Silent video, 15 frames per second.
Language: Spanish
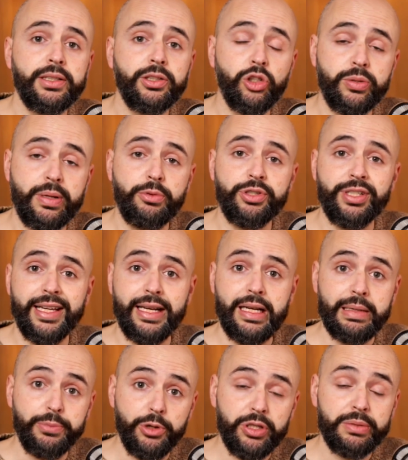Nos vemos en
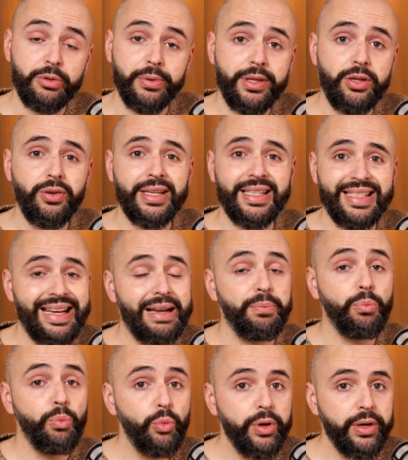el próximo vídeo, que será
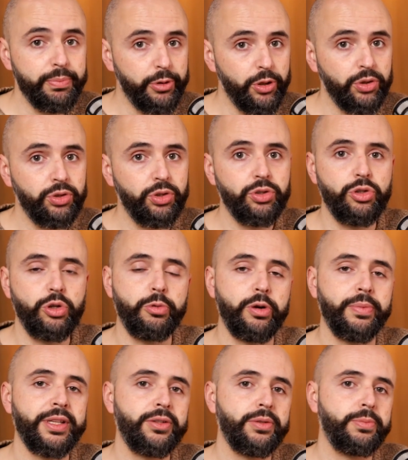muy pronto, os lo
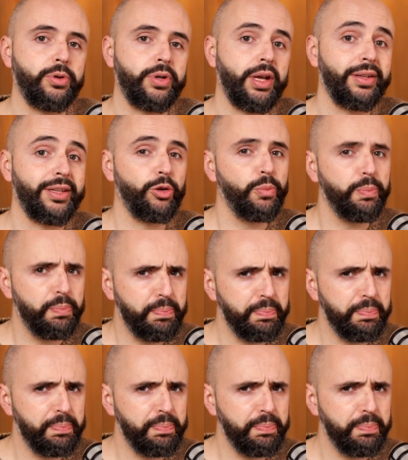prometo, porque ahora tengo un